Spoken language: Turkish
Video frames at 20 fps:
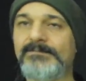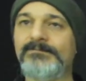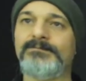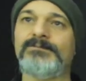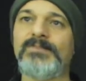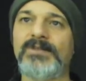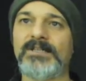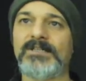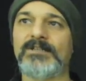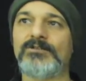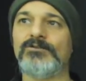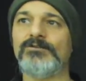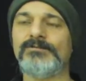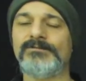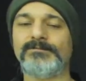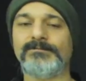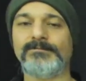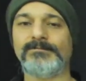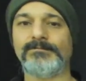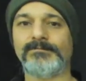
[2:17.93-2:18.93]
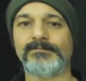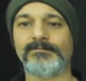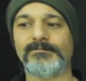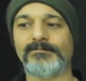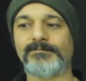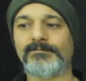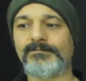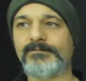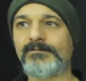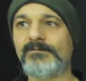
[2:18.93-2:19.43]
pardon
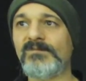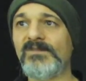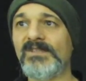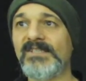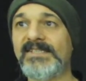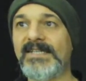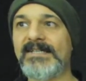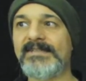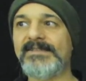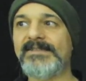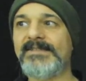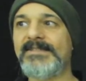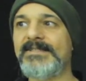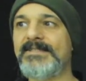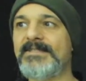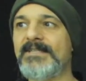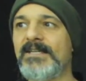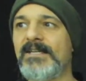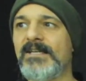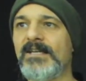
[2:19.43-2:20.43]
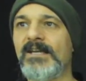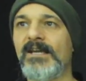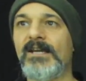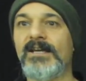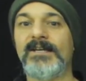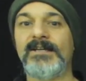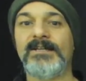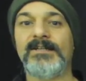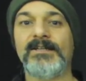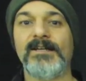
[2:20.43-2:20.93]
kendinizde de
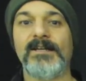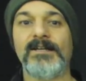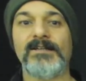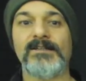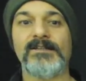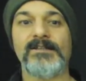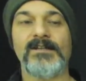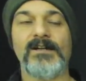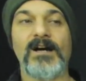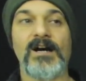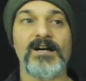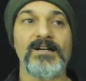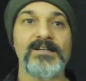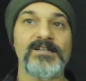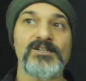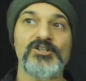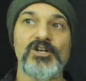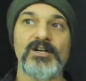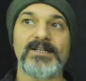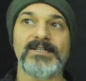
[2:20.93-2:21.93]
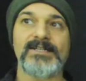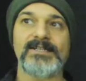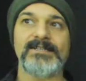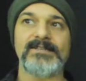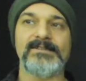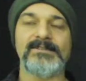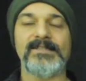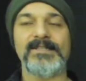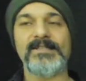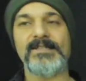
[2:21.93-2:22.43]
hangi
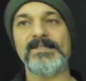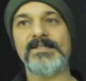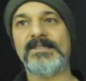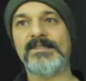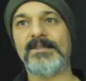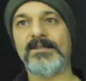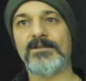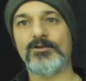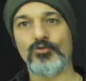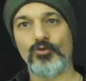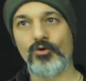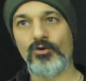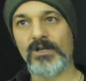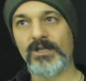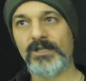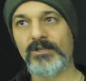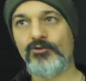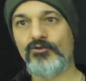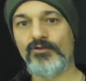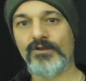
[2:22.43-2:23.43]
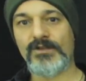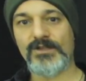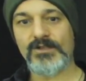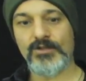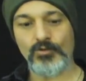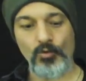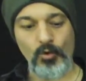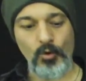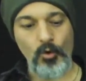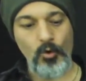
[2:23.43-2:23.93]
şarkının neresinde zorlanıyorsanız
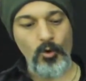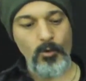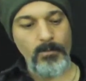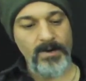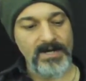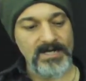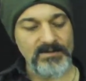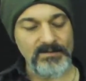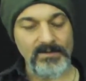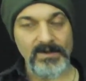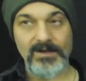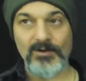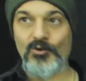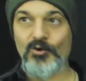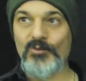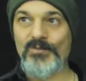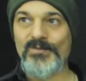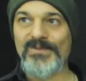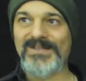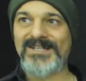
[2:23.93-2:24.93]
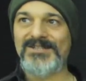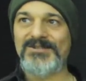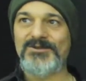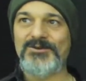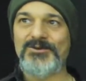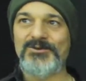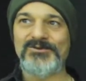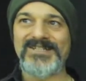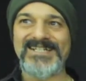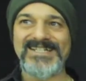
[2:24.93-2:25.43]
o parmak
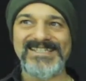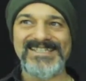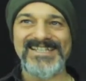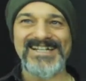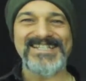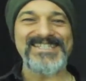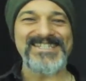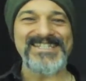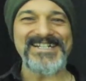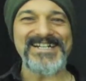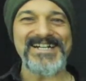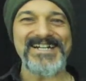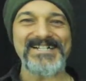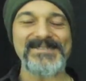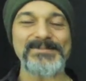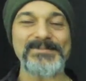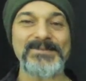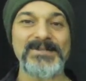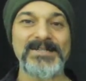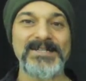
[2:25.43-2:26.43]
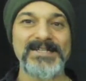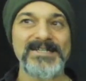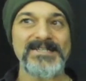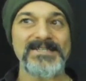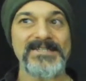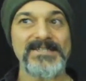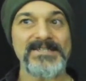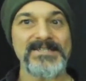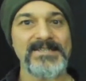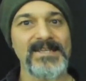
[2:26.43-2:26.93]
kombinasyonlarından çıkartıp
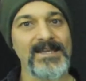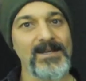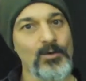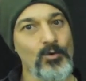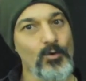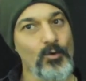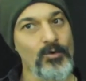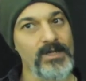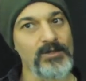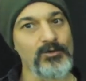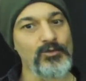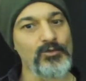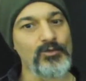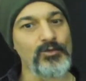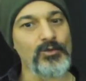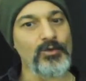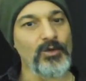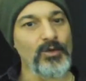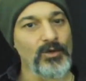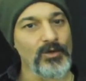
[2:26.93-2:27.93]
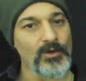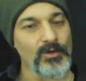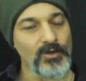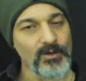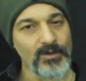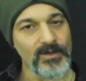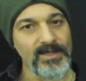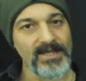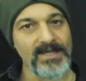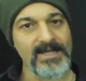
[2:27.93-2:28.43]
siz de o etüdü
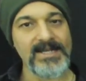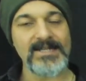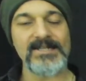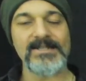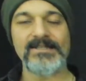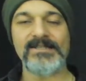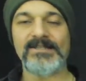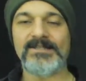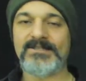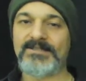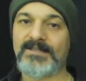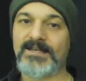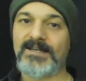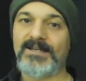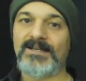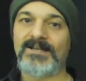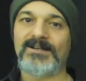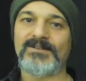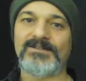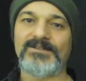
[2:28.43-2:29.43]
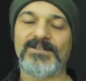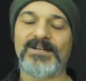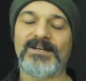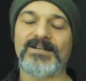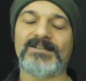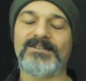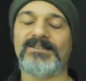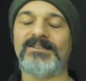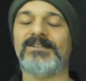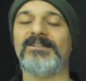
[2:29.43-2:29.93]
eklediğinizde
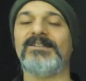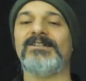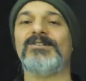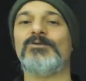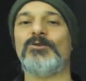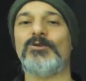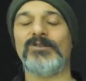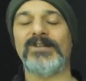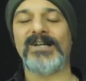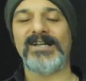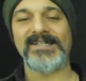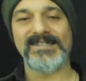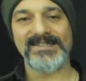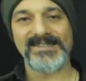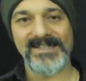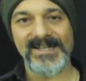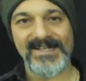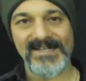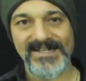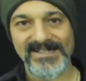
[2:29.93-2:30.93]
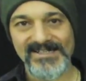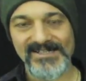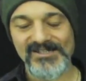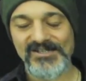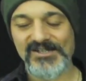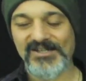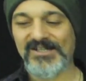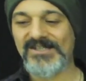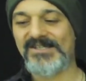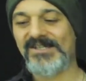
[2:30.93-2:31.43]
şarkıları kolaylıkla
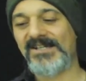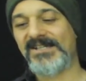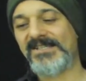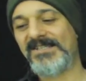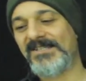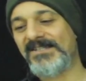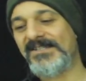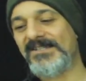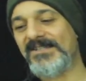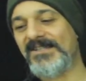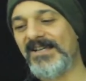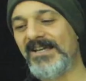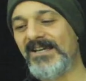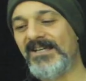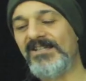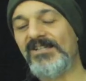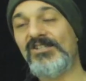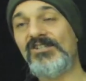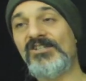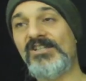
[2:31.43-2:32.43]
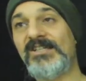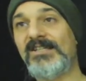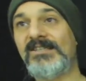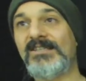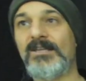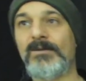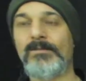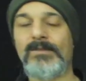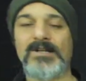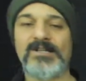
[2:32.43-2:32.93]
çalacaksınız.
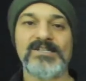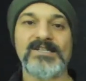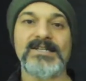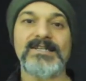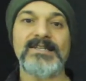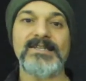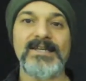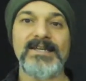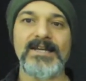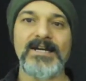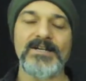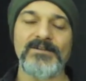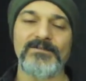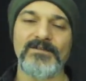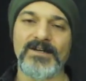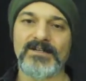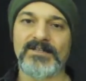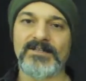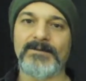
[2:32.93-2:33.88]
İçerikte başka neler var?